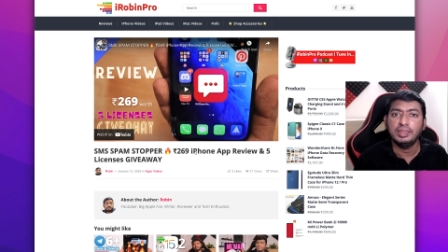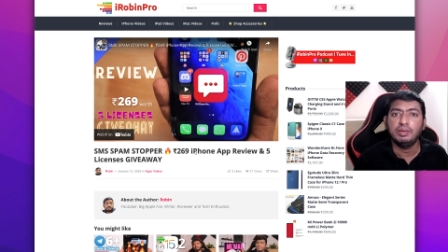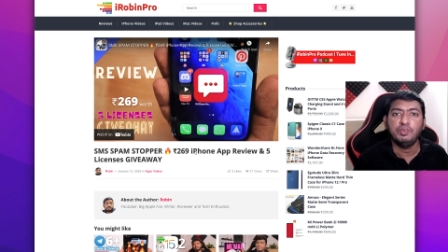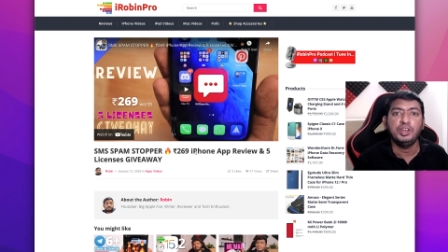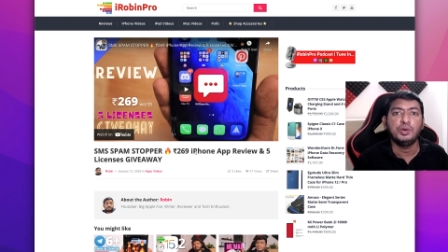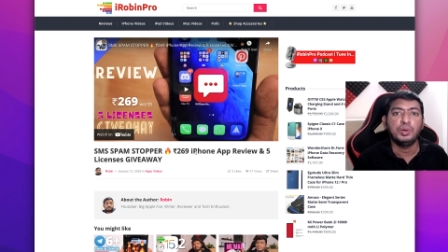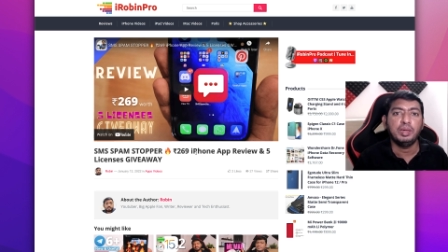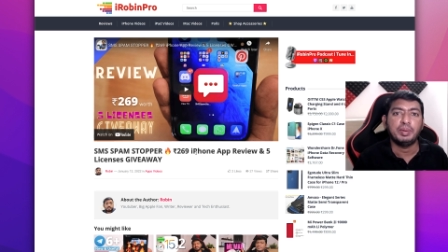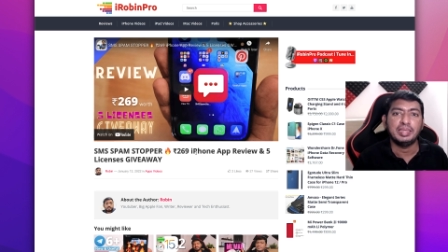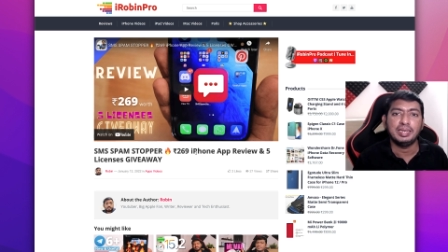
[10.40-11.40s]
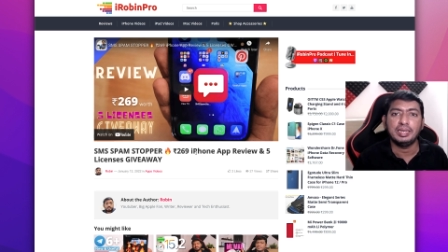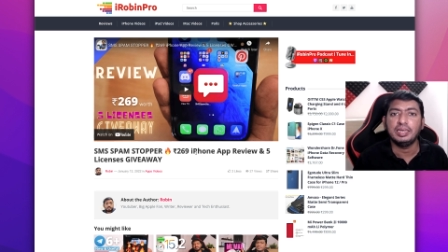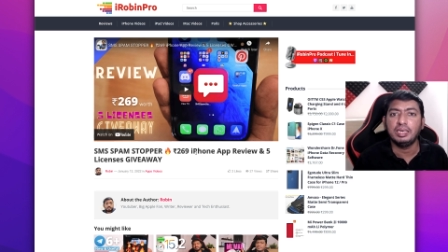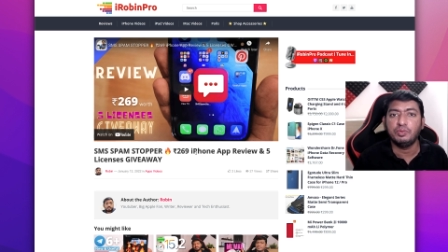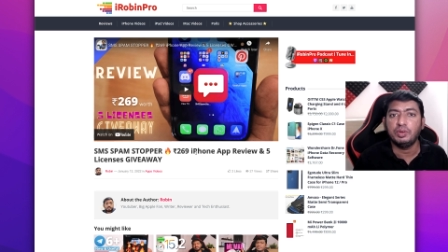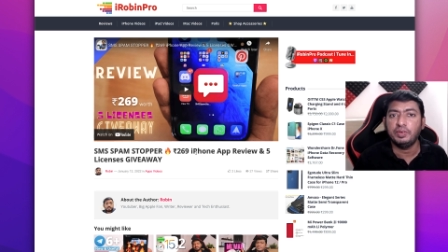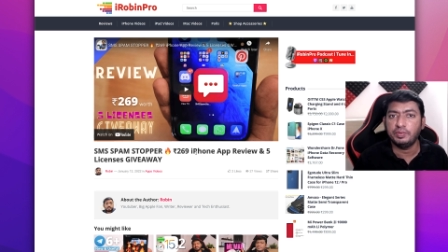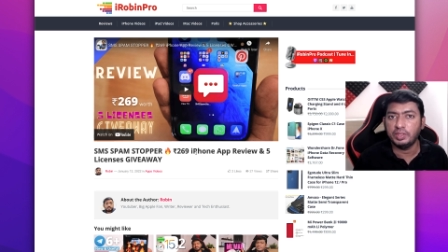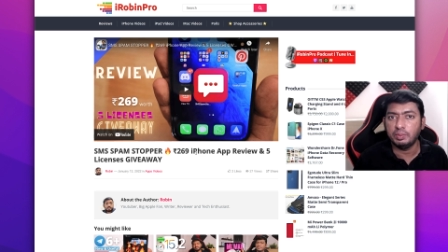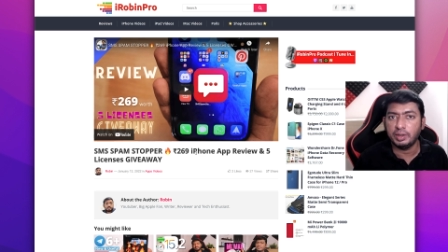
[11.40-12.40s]
அந்த வீடியோவிலேயே பார்த்தீங்கன்னா கிவ்அவே
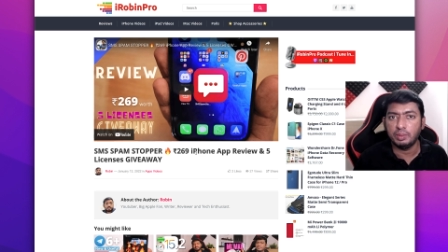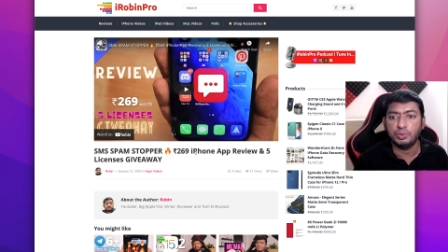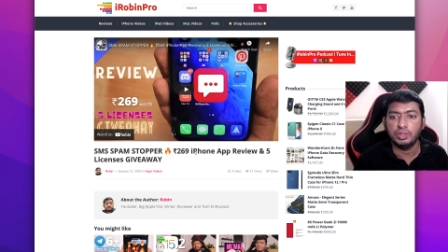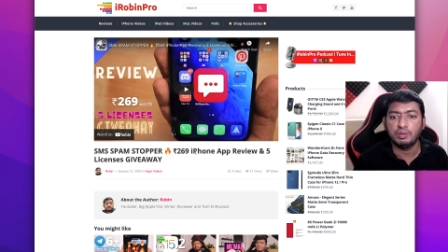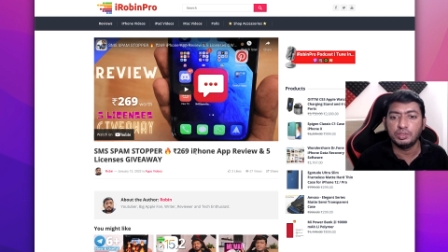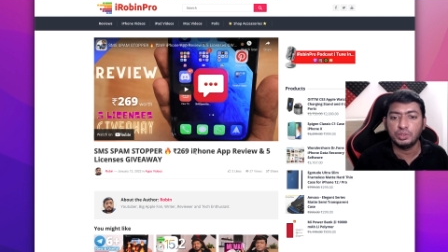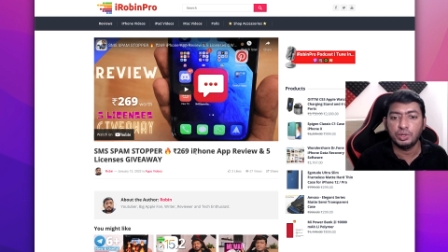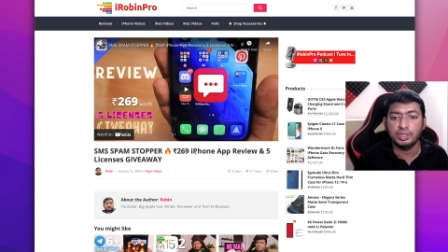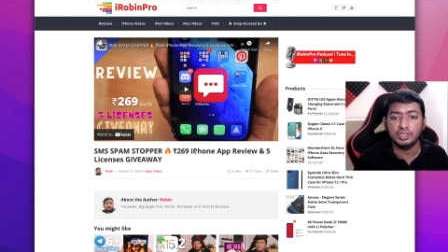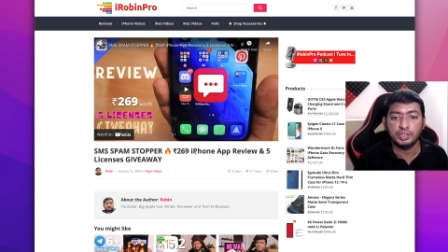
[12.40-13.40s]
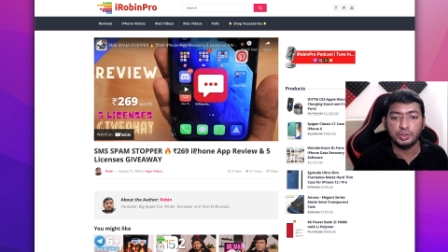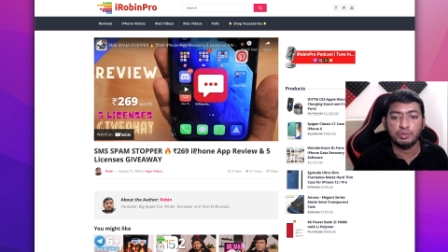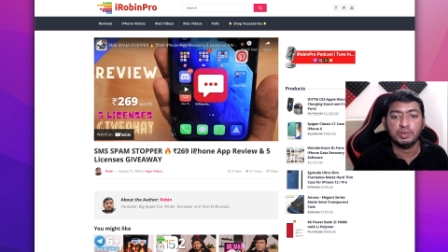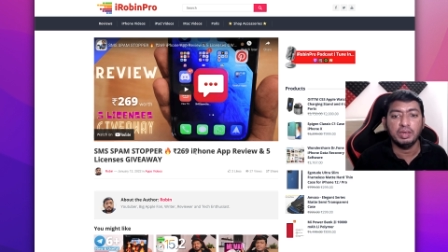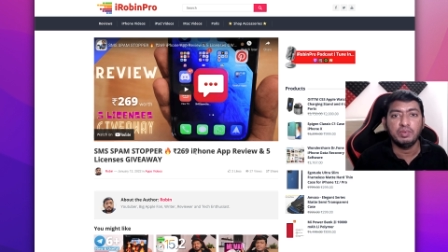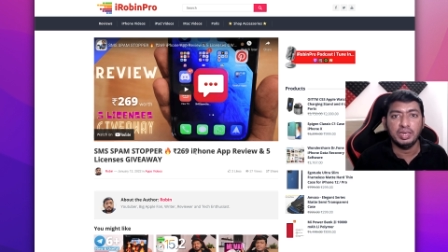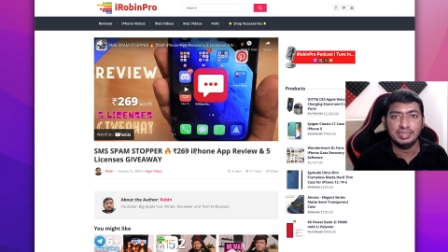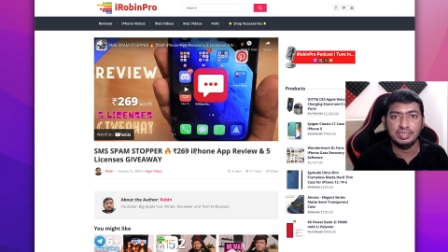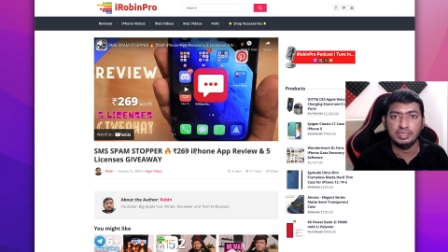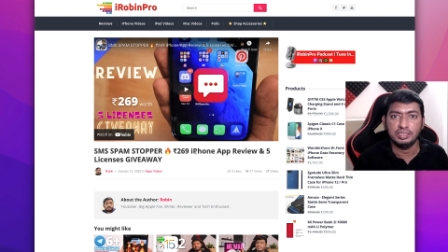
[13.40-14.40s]
வந்து பண்ண போகிறதாகவும் சொல்லியிருந்திருந்தோம் ஃபைவ்
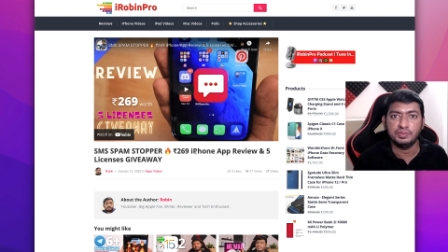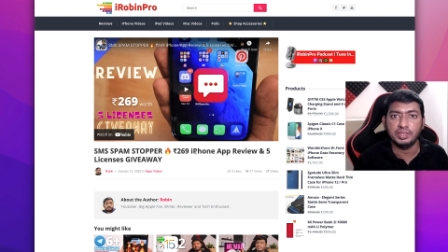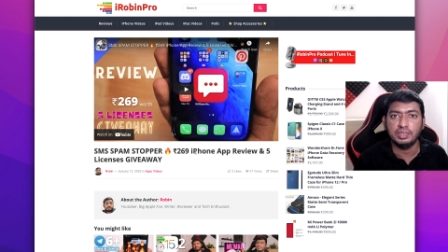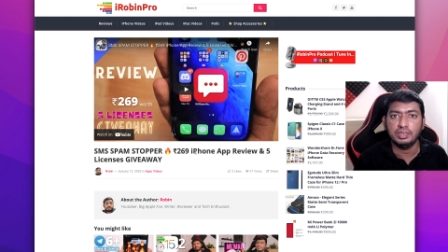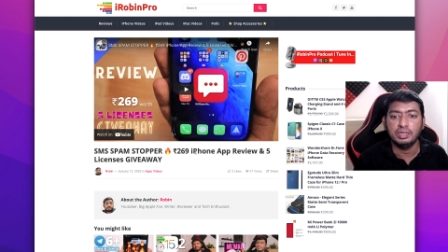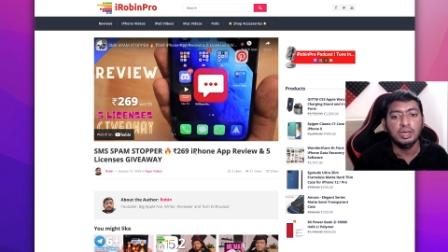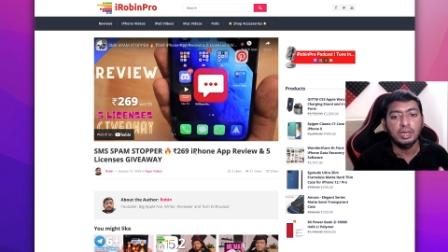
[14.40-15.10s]
லைசன்சஸ் வந்து